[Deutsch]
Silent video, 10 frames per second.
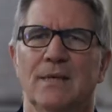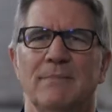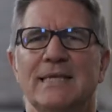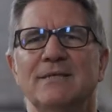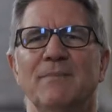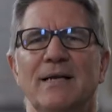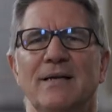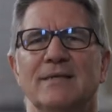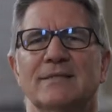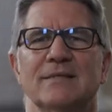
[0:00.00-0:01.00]
Manchmal
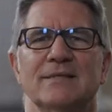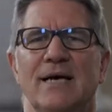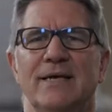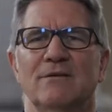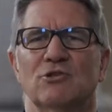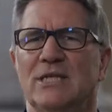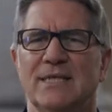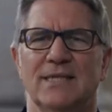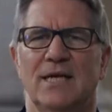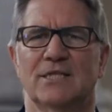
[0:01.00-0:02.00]
ist es ein
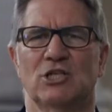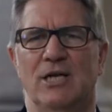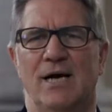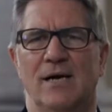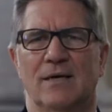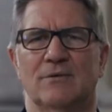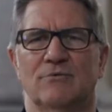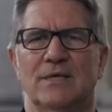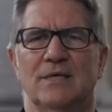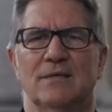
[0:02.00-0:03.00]
Schicksalsschlag,
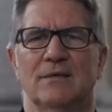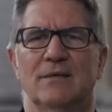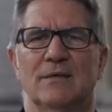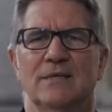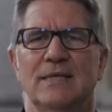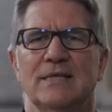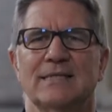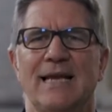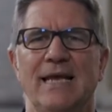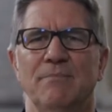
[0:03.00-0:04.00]
durch den
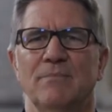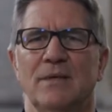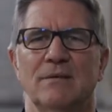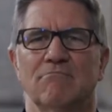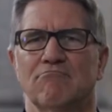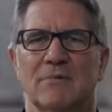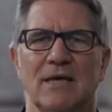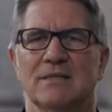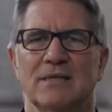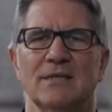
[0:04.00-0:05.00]
das Leben in
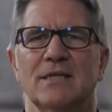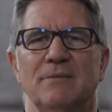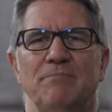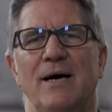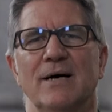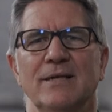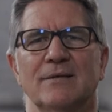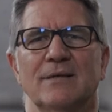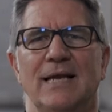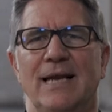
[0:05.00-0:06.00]
ganz andere
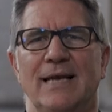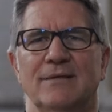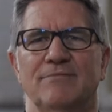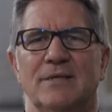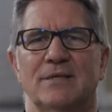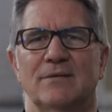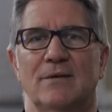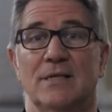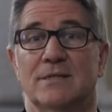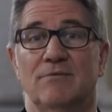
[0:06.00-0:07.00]
Bahnen gelenkt wird,
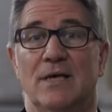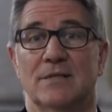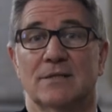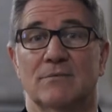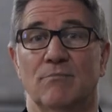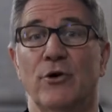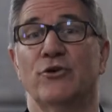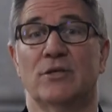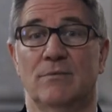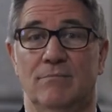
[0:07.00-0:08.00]
als wir es
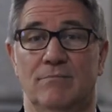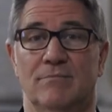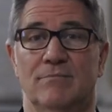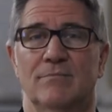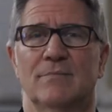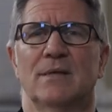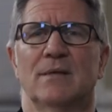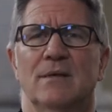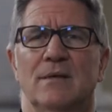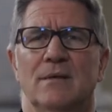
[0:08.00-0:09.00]
möchten.
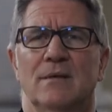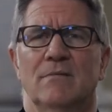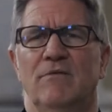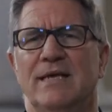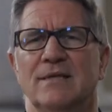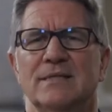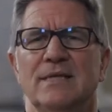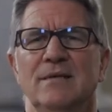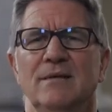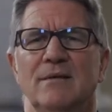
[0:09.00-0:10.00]
Welchen
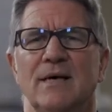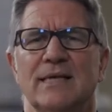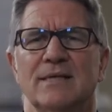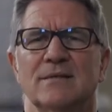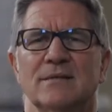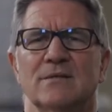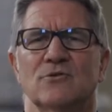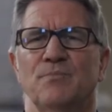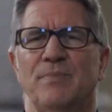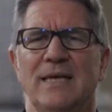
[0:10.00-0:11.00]
Sinn hat es
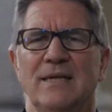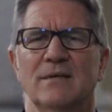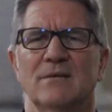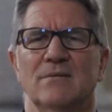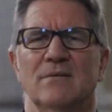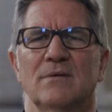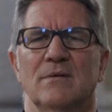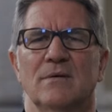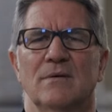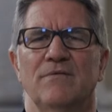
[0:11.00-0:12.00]
zu beten,
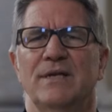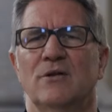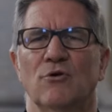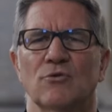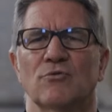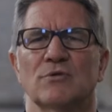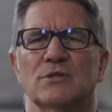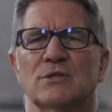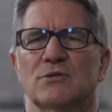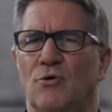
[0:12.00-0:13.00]
wenn Gott
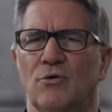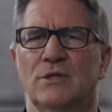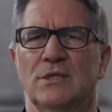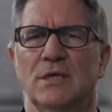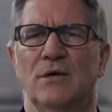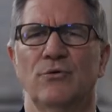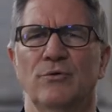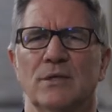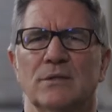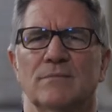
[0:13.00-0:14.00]
uns doch nicht
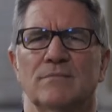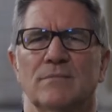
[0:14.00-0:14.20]
erhört?